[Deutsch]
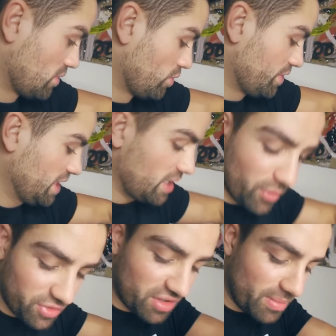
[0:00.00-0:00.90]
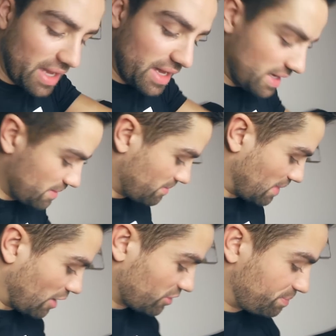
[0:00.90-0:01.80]
Hoodie. Ich muss das mal ähm,
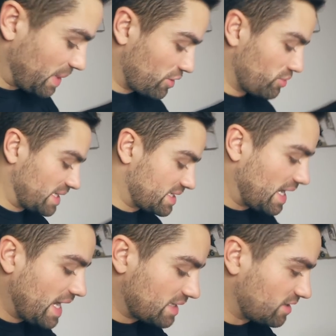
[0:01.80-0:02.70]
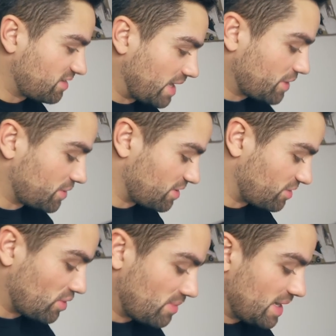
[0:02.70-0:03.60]
auspacken und mal tragen, dann zeige ich euch das
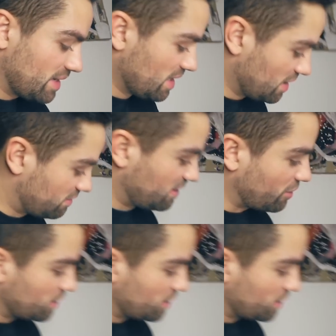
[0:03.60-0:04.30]
nochmal. Ich will jetzt